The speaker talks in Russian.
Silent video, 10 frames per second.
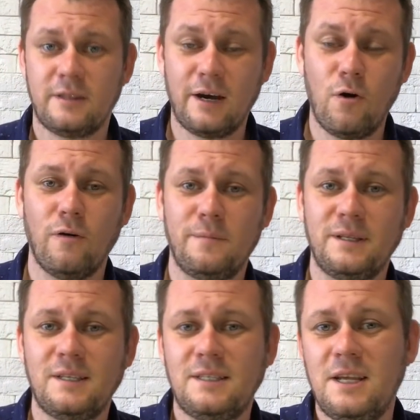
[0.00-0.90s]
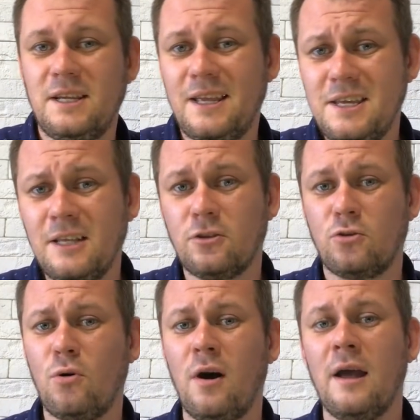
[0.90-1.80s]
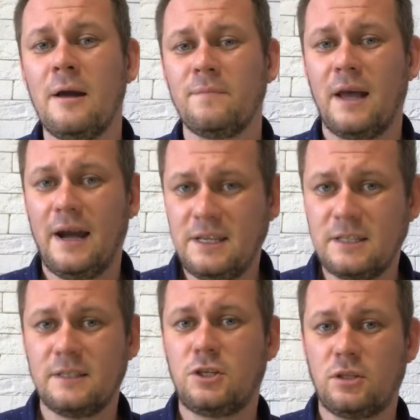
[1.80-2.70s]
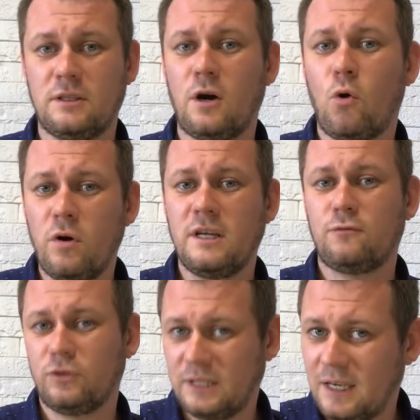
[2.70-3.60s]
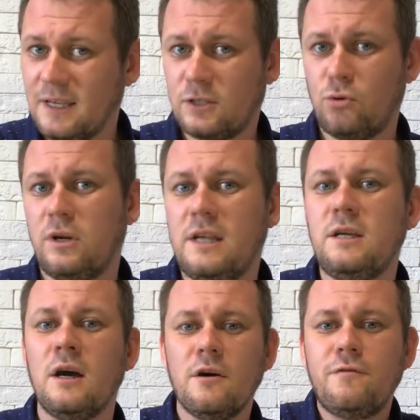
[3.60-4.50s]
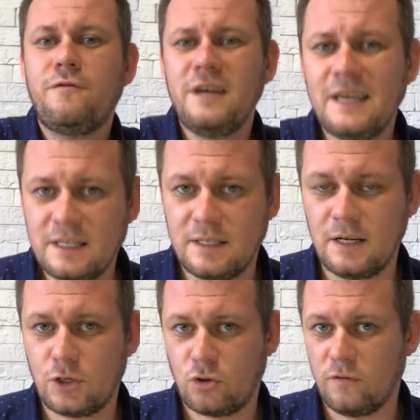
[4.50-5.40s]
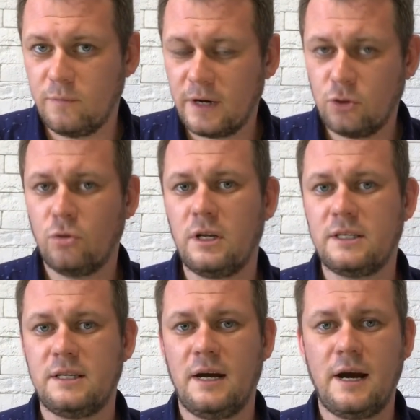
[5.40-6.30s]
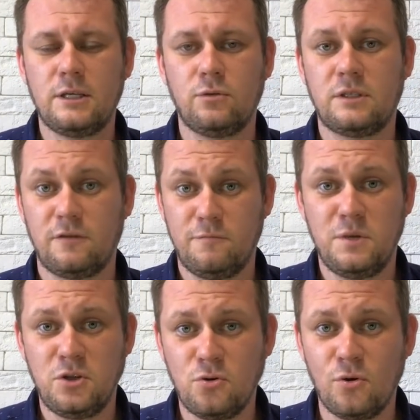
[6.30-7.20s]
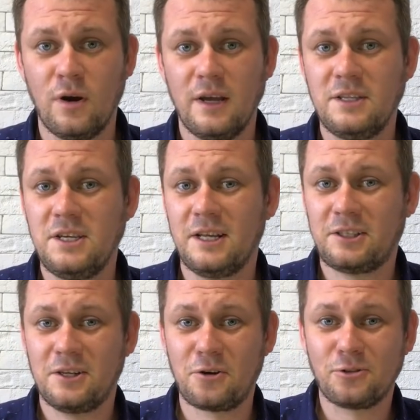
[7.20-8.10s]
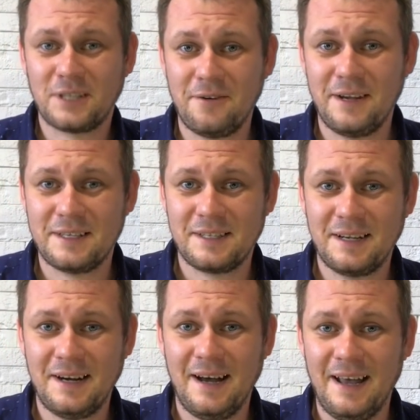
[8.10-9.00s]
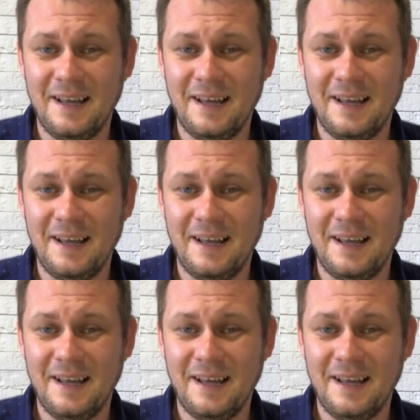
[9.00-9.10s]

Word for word: такого притеснения нет, то они, значит, находят вот такие истории, они выяснили, что в Макдональдсе, оказывается, в меню нет русского языка.